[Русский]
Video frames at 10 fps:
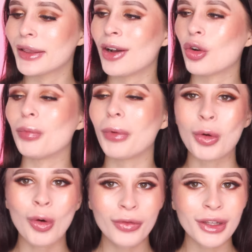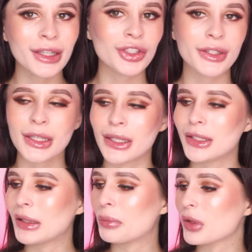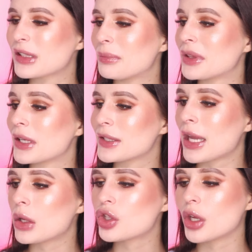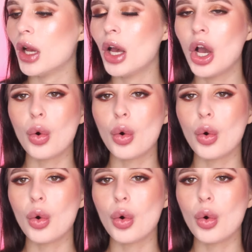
Однако упаковка, должна сказать, она просто потрясающая.